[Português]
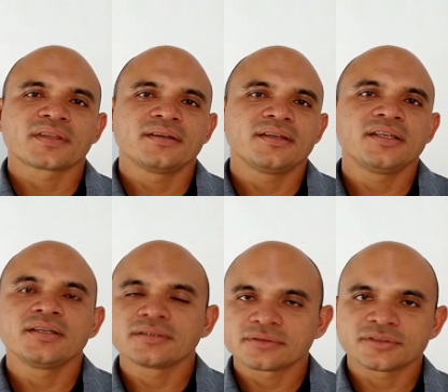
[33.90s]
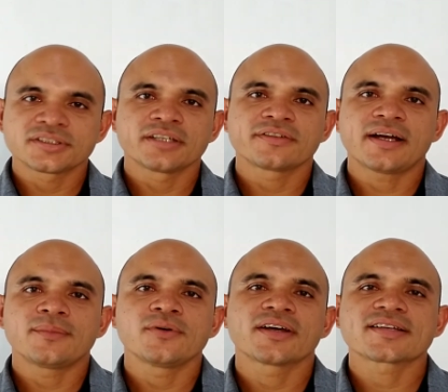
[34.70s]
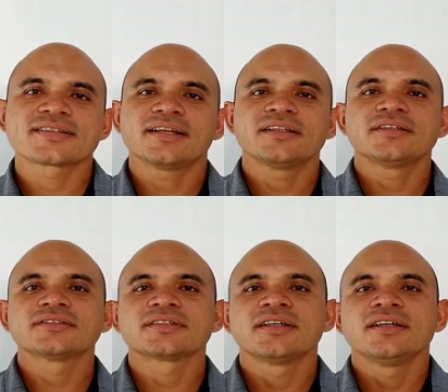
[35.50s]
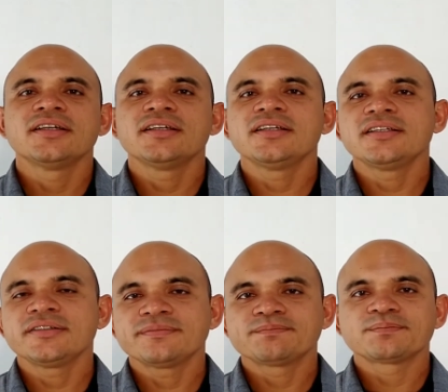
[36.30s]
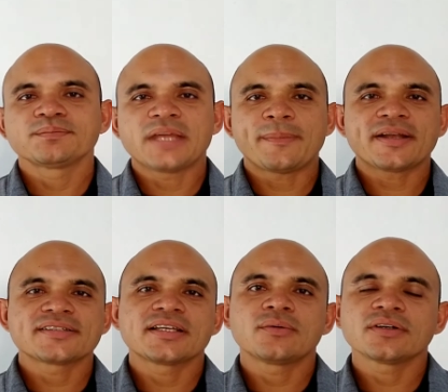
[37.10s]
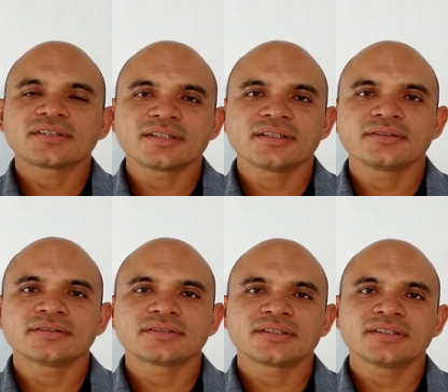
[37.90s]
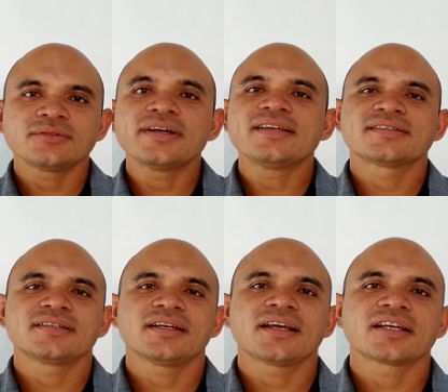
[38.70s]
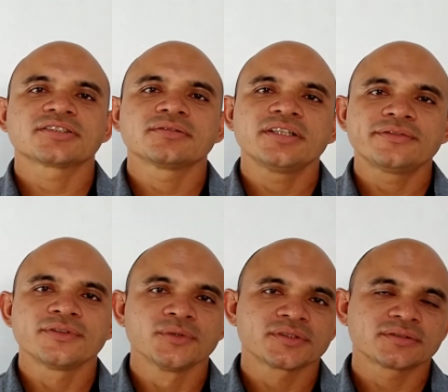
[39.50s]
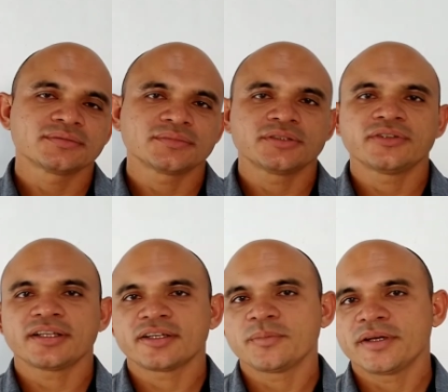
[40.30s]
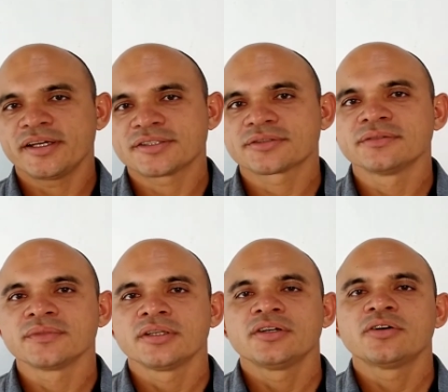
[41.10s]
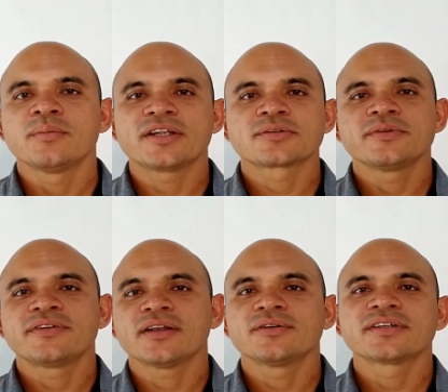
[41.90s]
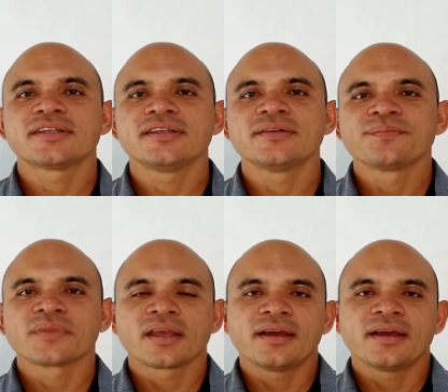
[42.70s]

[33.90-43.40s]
e consegui ficar bom, graças a Deus. E apareceu outra, outra doença, né, que é a questão do refluxo. Eu fui até o médico. O médico me falou que